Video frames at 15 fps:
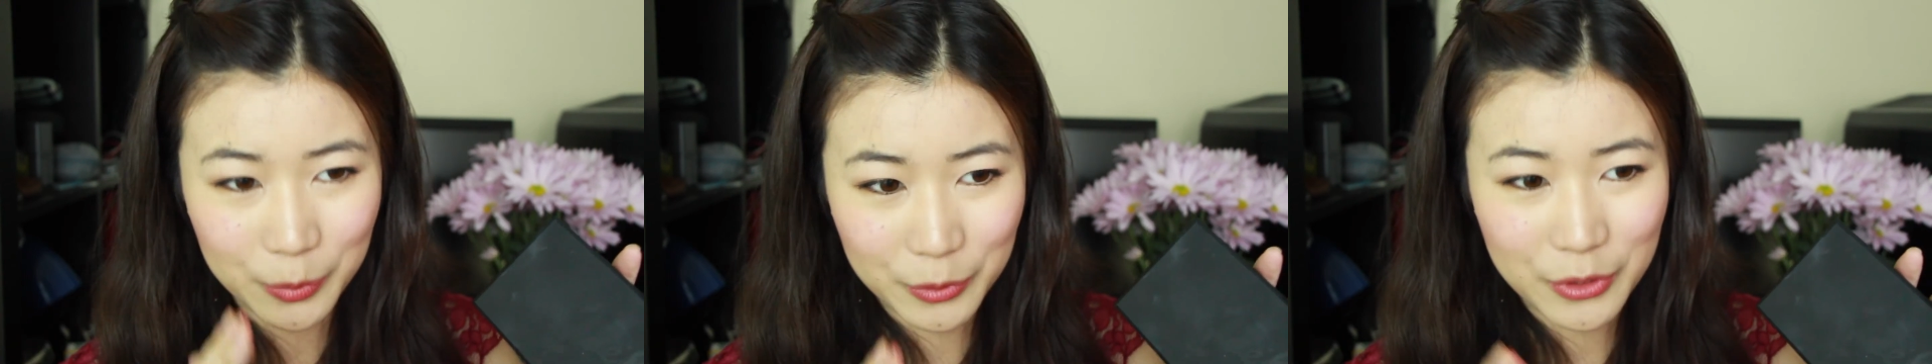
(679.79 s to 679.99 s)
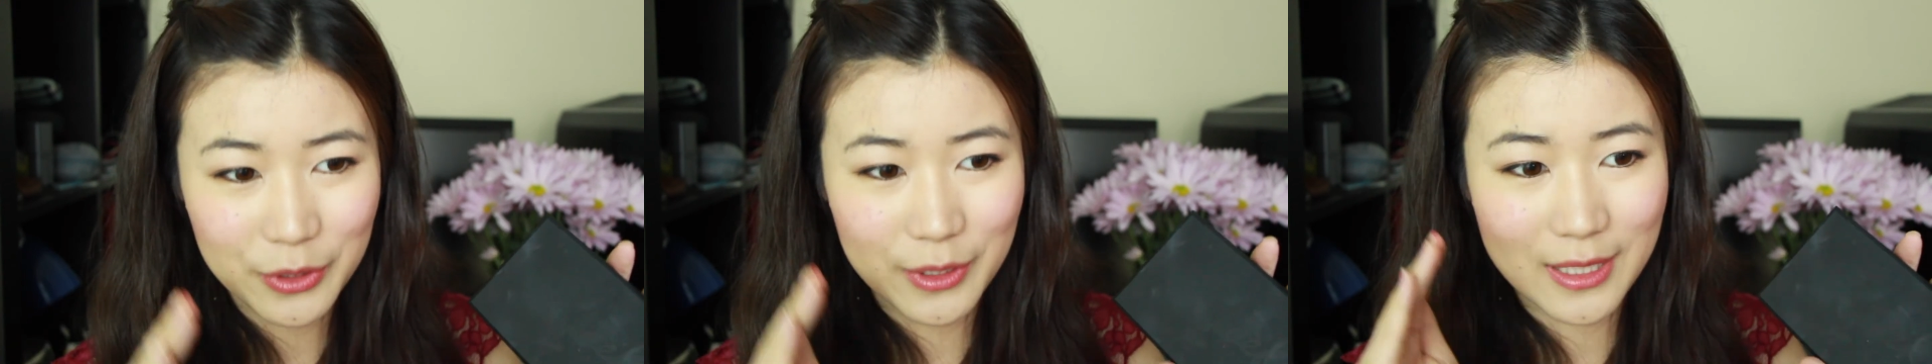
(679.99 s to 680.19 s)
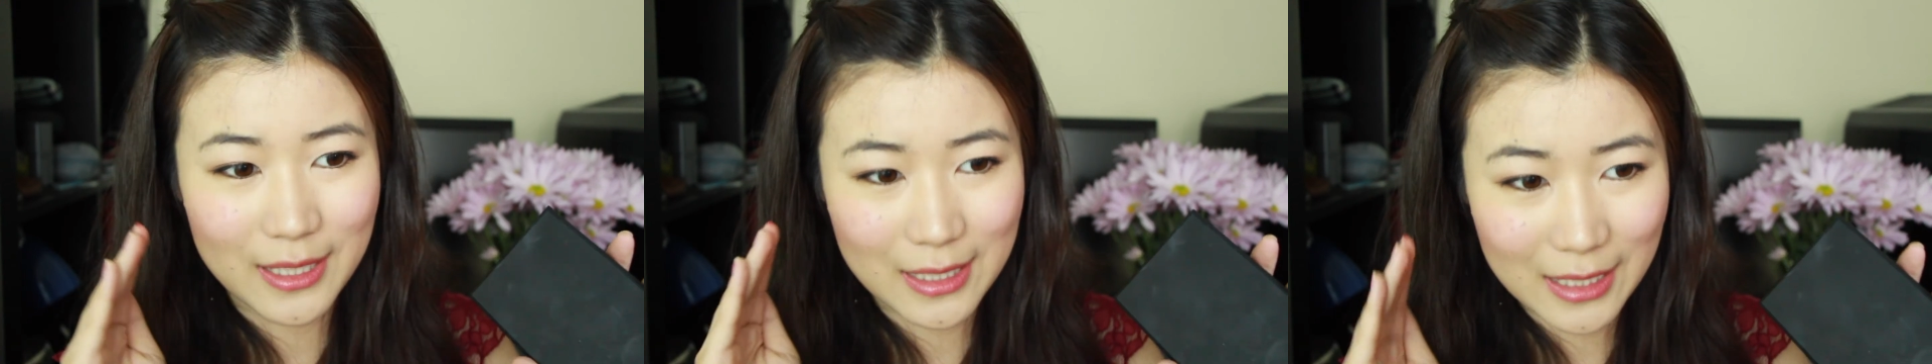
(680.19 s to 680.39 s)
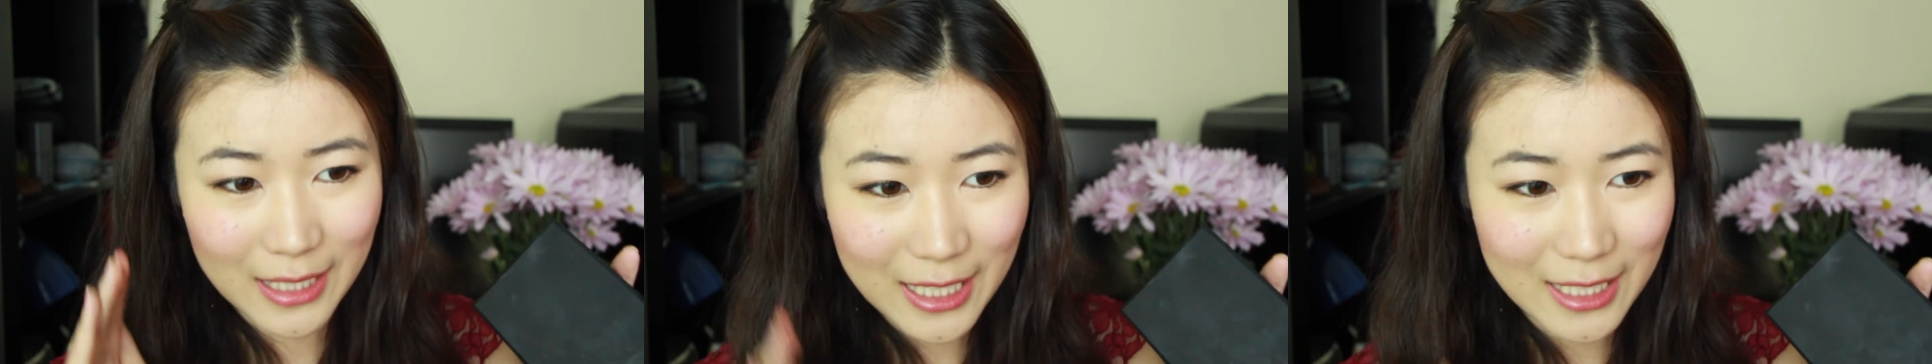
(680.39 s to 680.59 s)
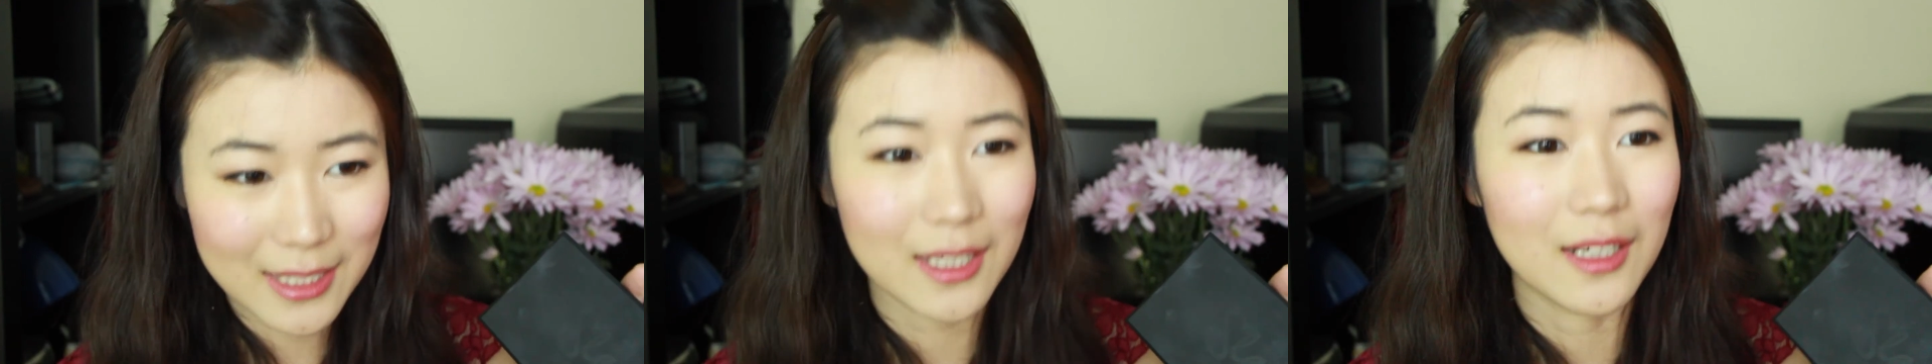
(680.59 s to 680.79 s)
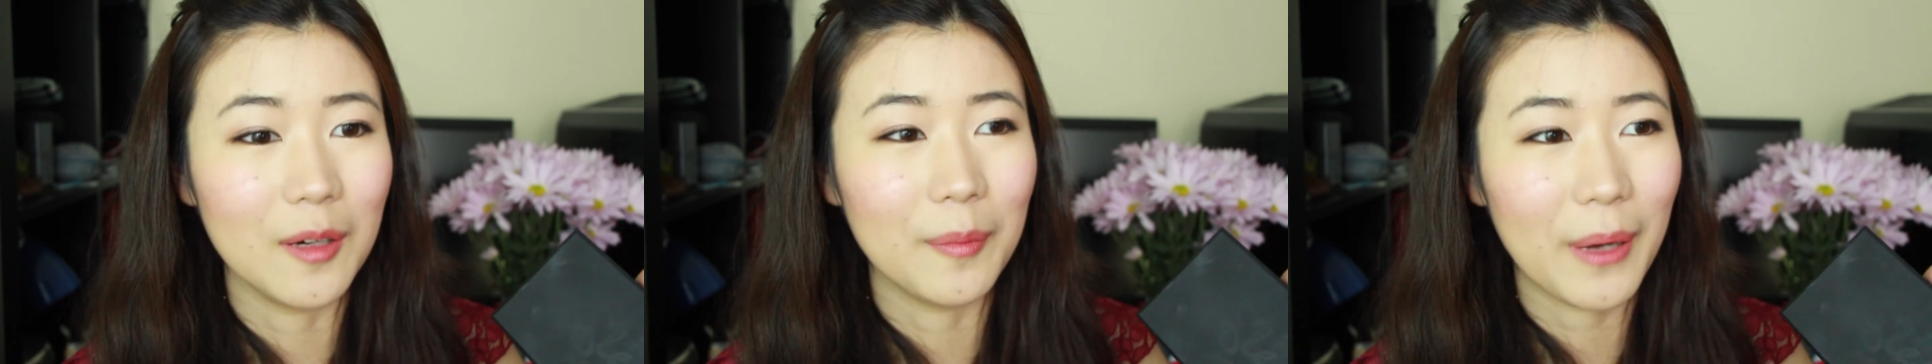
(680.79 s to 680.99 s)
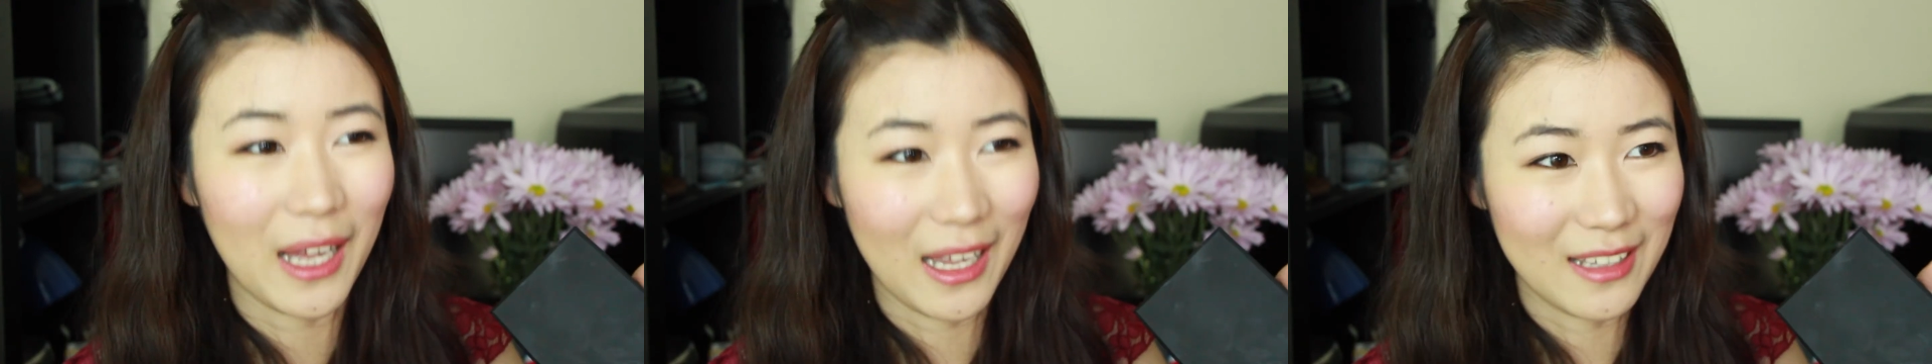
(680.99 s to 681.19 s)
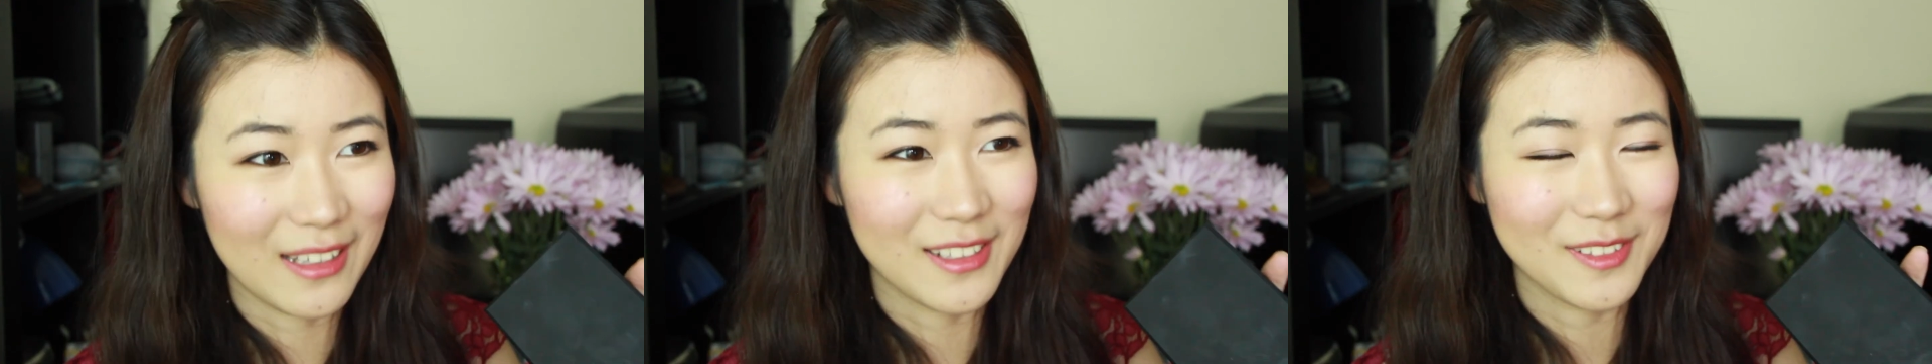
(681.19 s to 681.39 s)
是 sleek
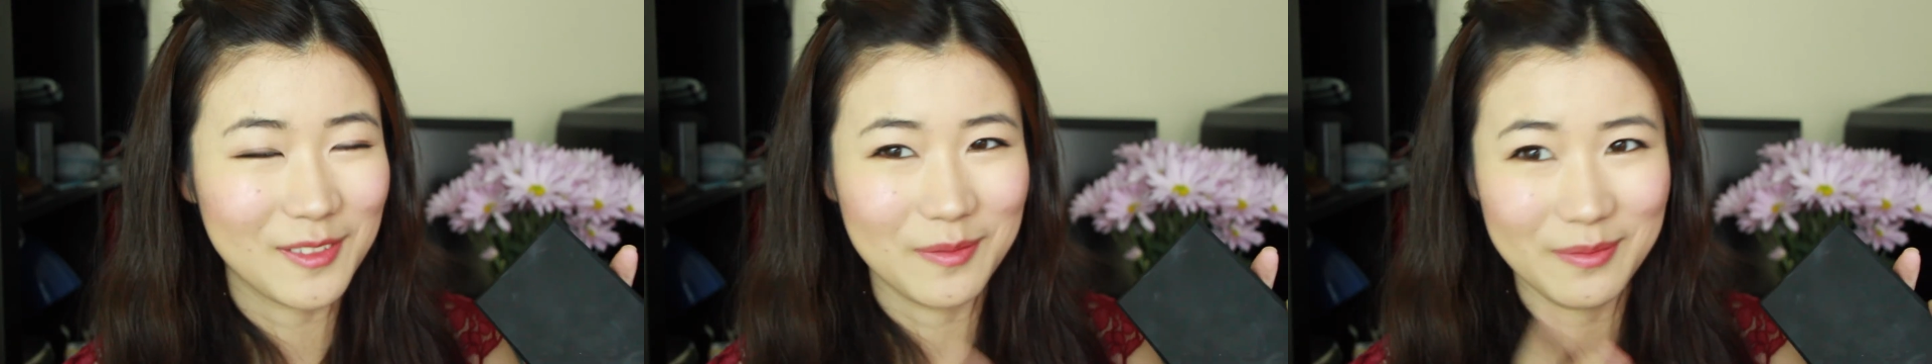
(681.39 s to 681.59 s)
盘，